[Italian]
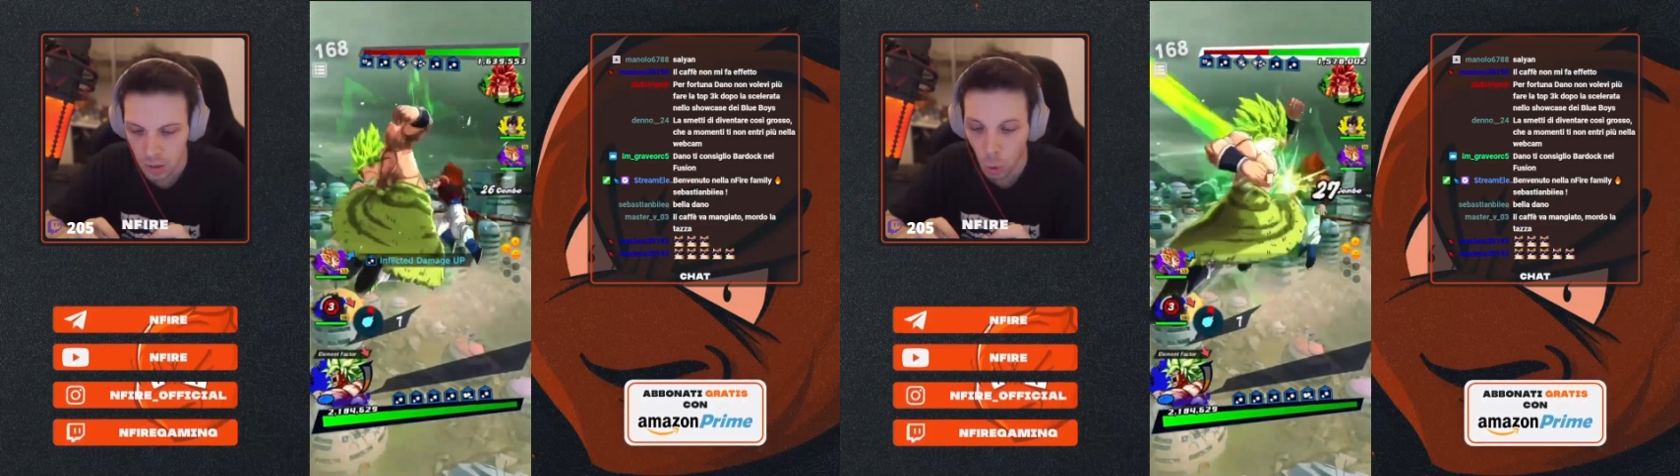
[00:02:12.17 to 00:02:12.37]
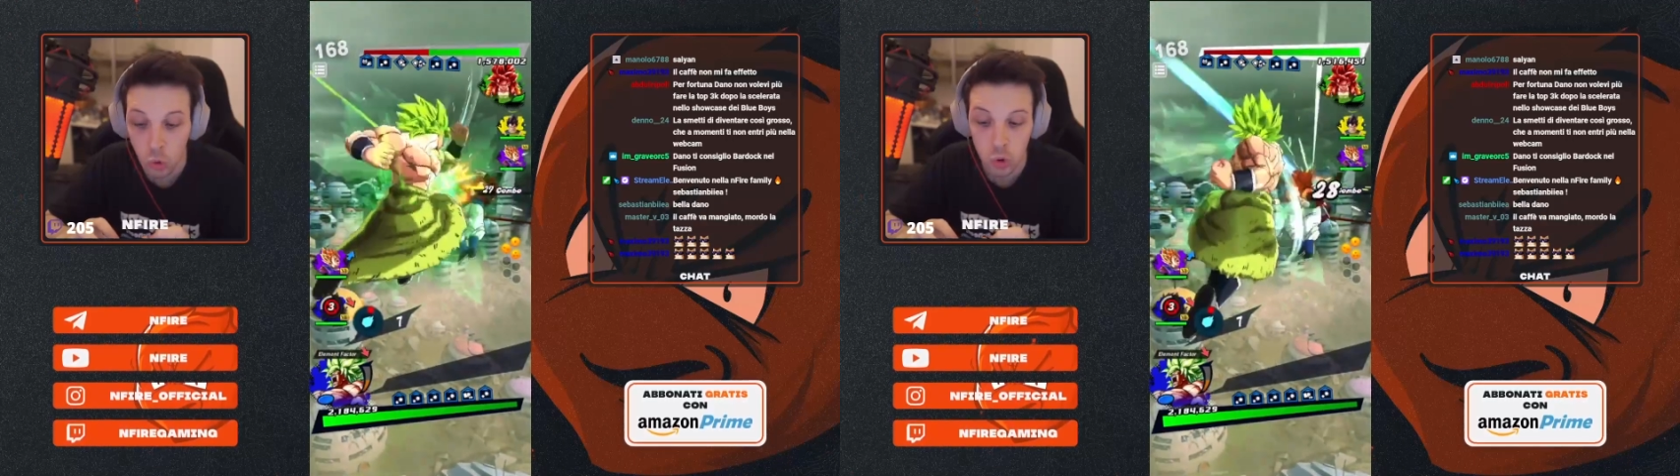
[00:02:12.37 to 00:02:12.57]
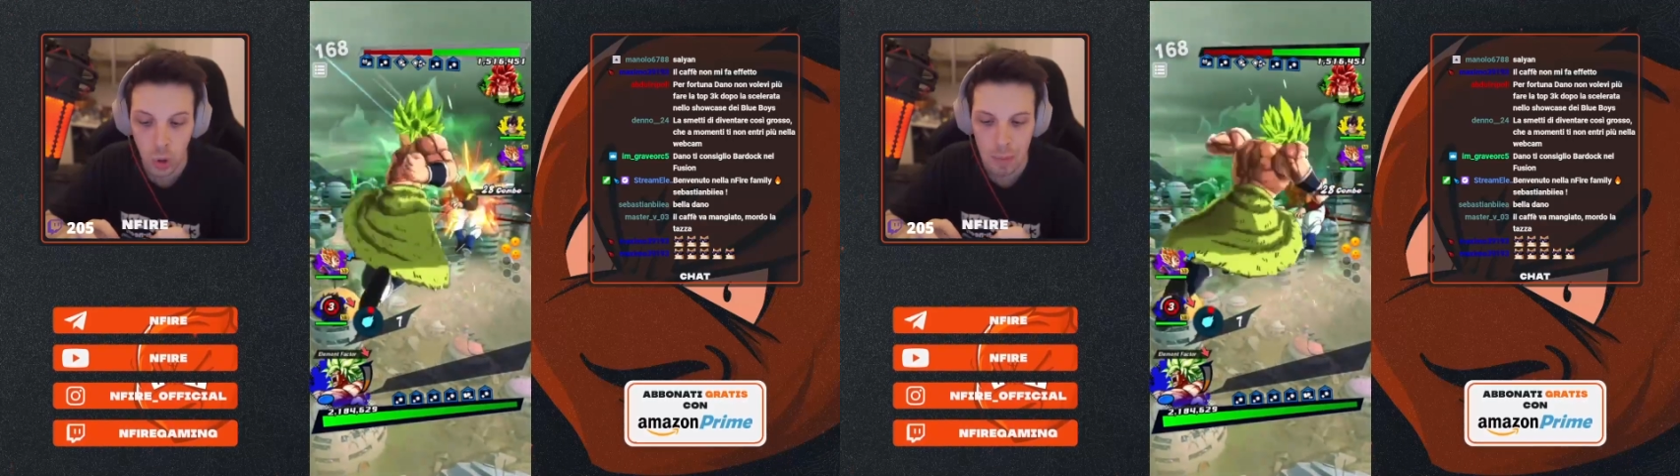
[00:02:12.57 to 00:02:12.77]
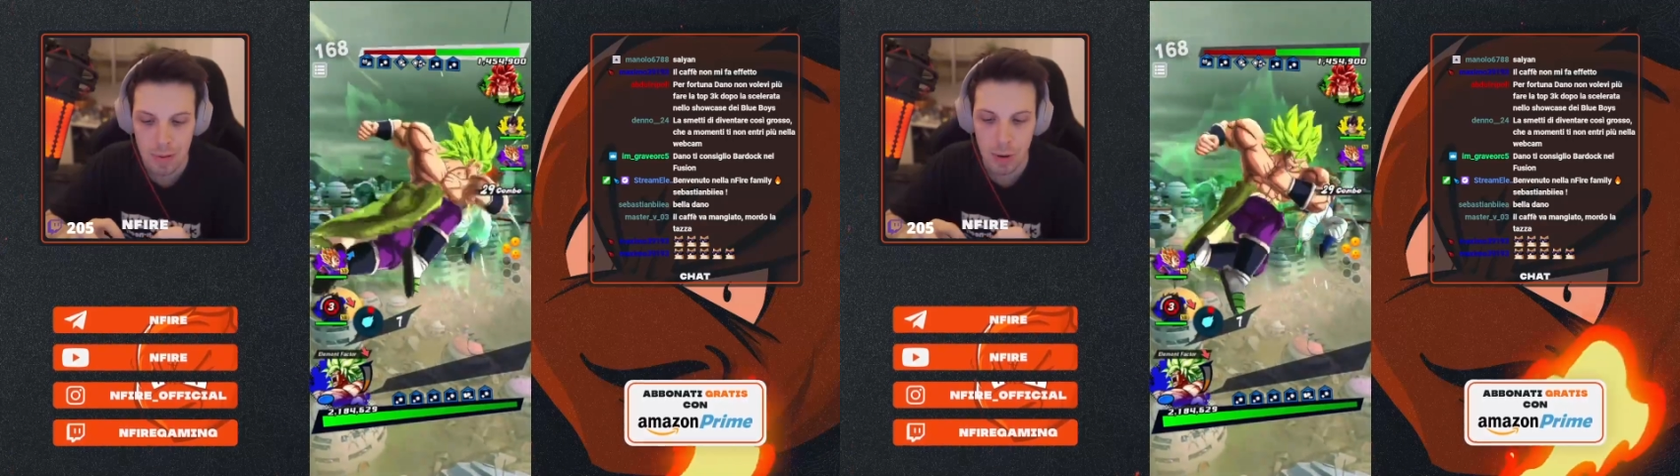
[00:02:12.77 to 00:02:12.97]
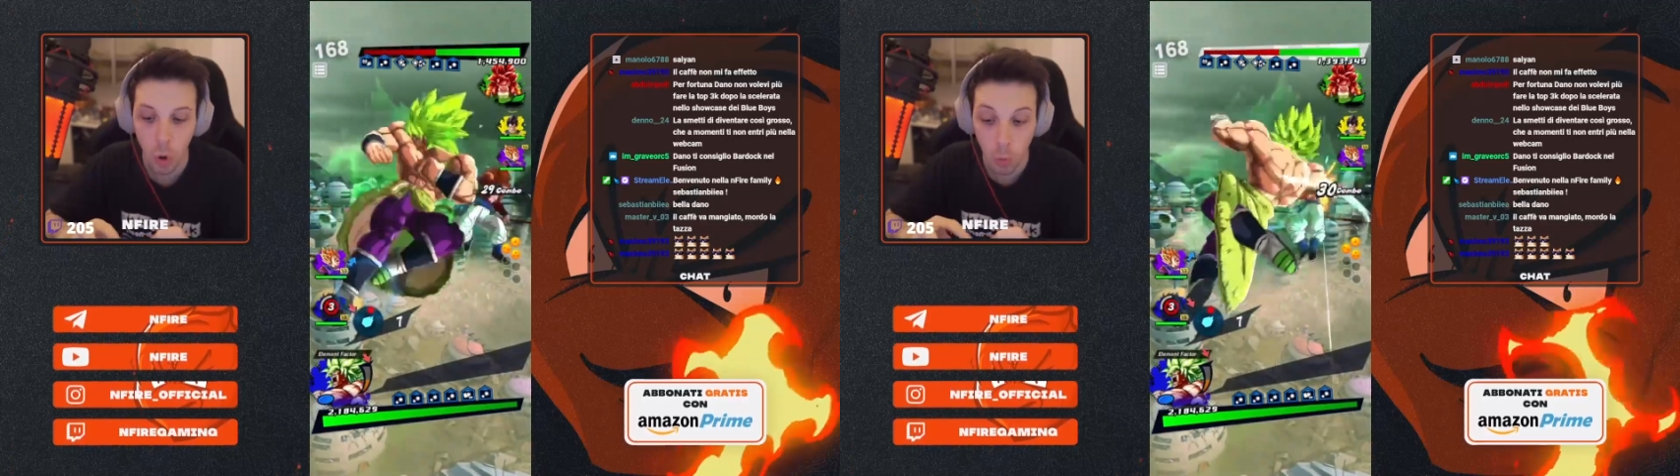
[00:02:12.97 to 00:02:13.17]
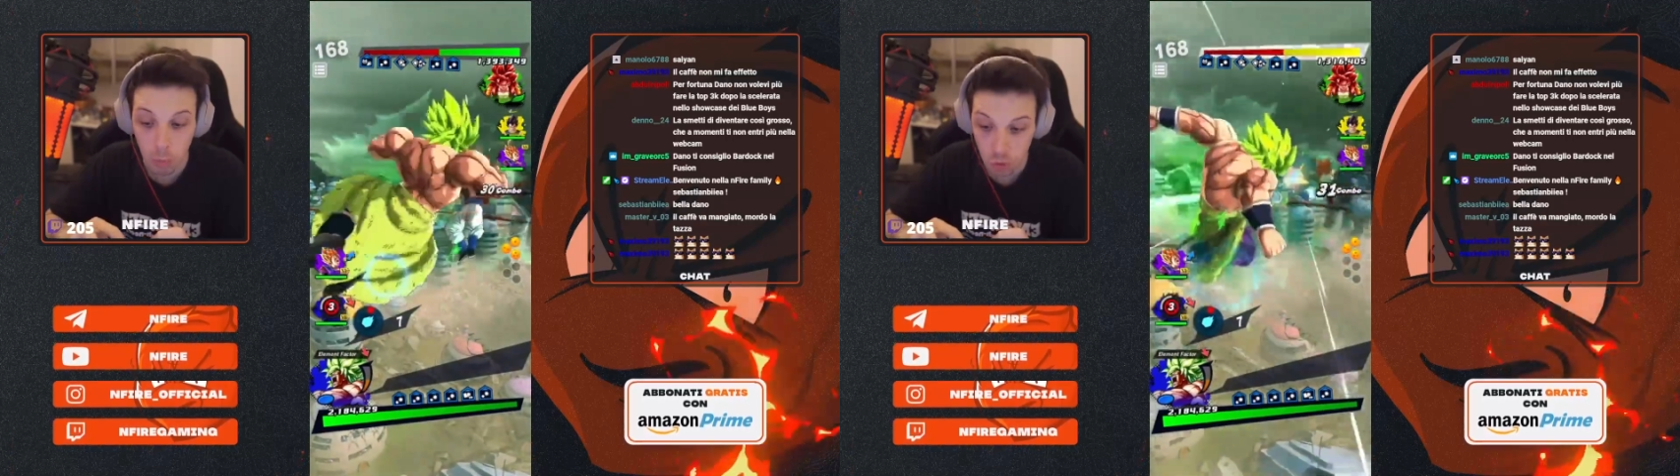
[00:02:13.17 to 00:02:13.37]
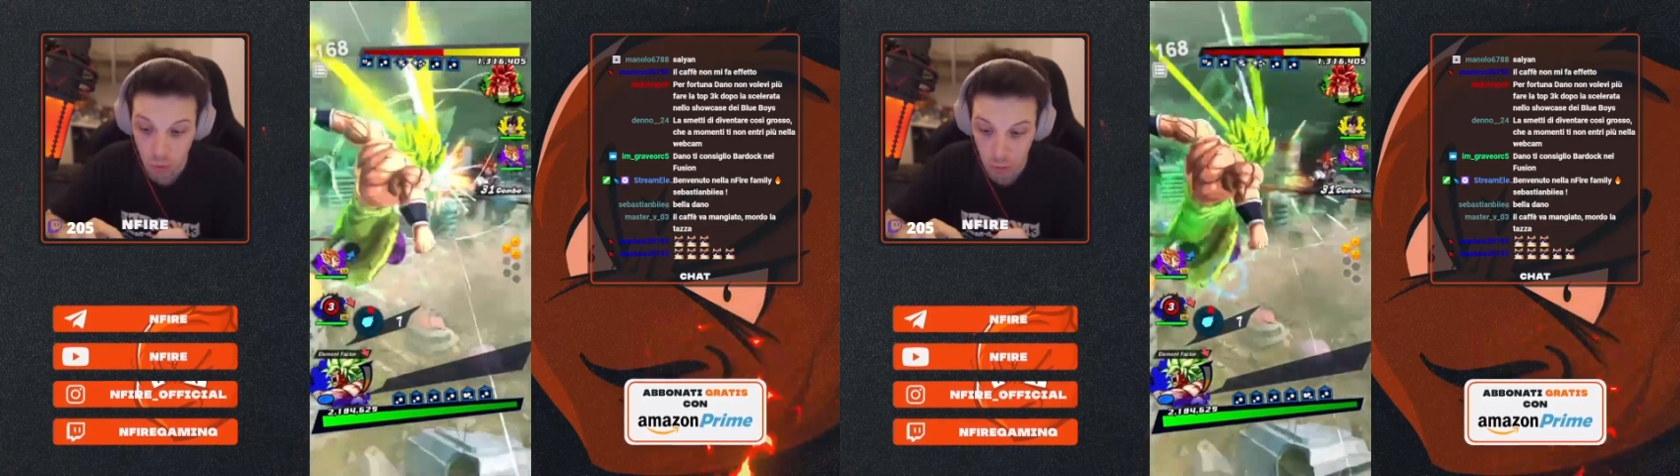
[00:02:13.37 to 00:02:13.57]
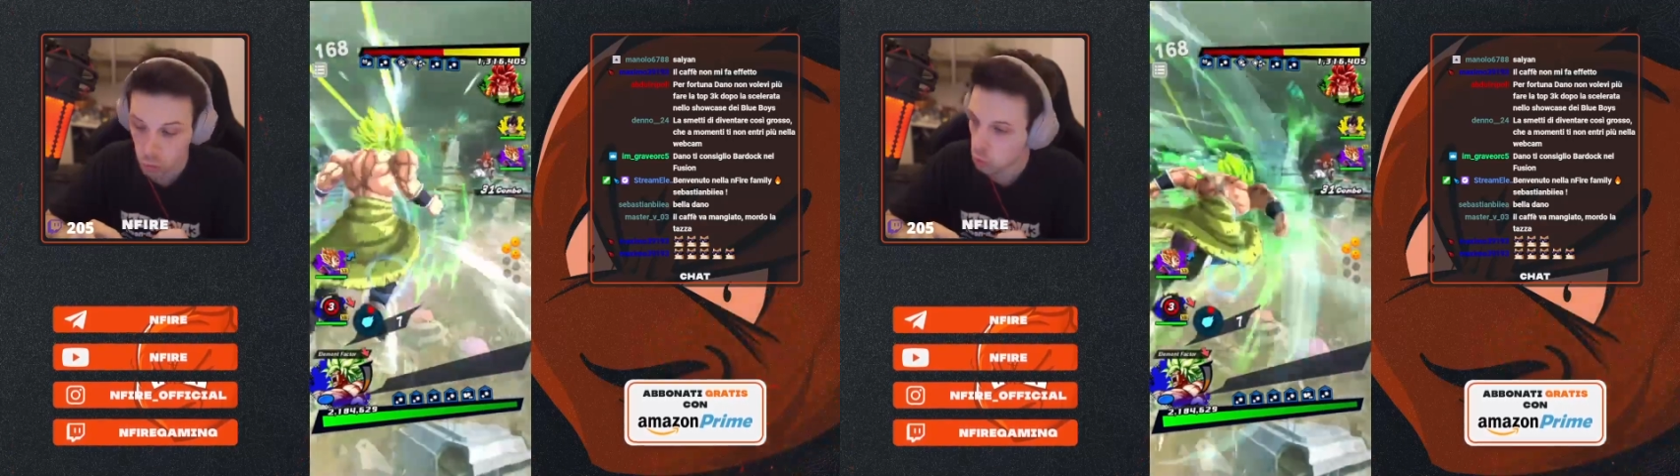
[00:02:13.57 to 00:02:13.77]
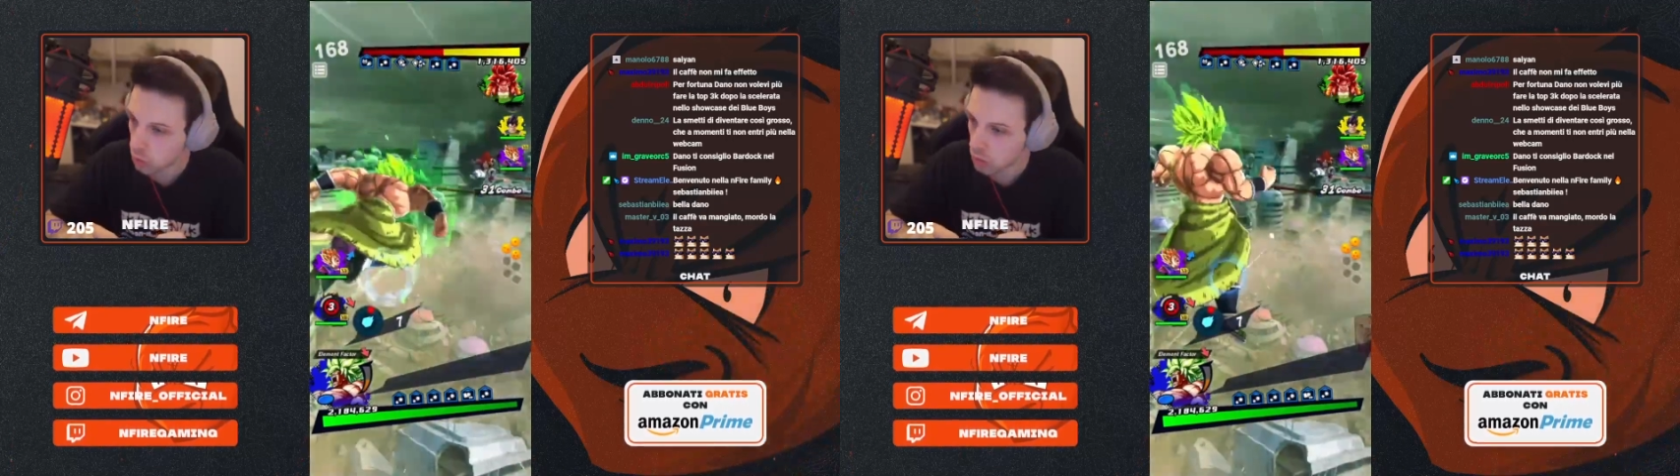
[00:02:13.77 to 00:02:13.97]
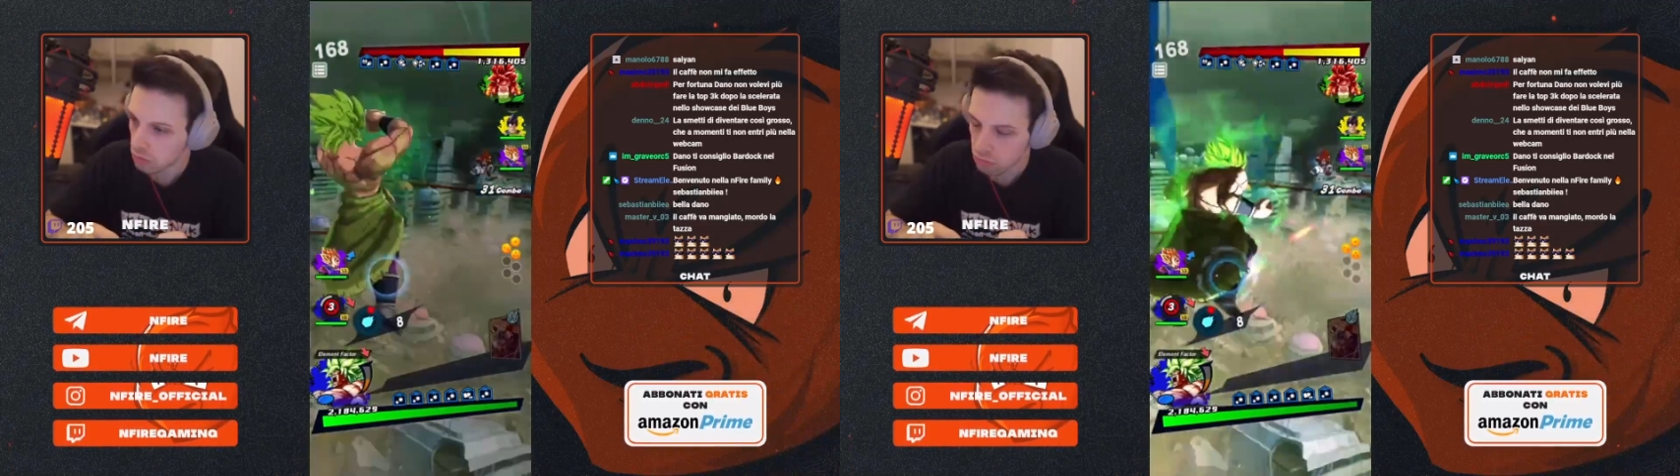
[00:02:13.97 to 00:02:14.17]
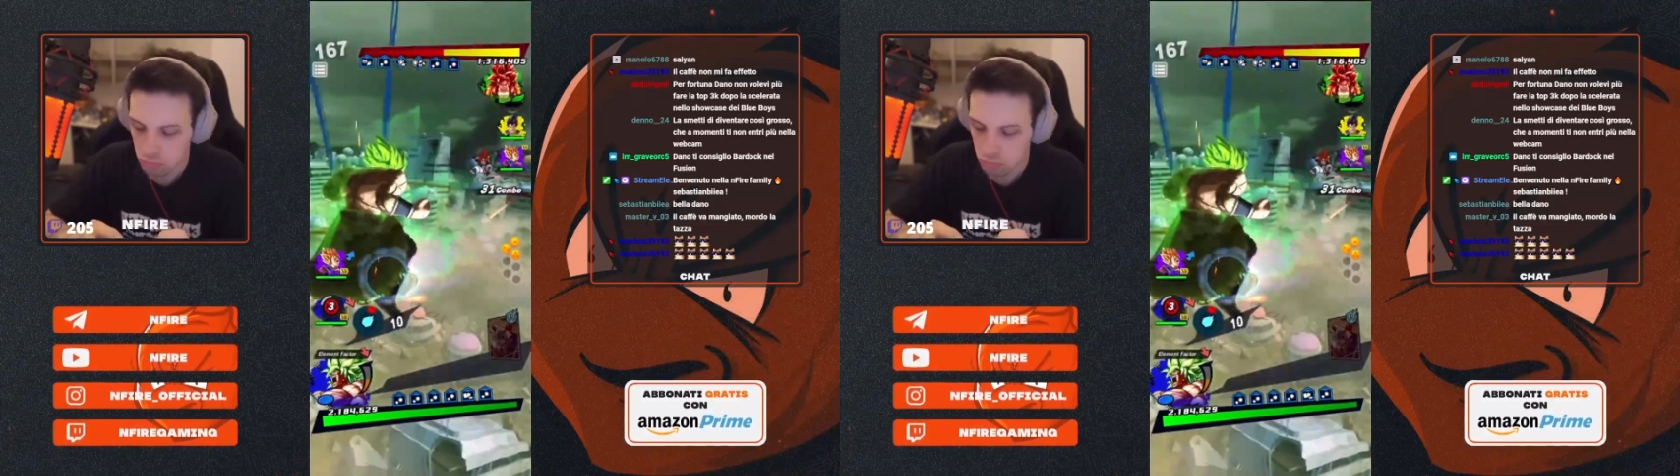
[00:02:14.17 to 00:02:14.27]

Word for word: contro la prima combo soprattutto,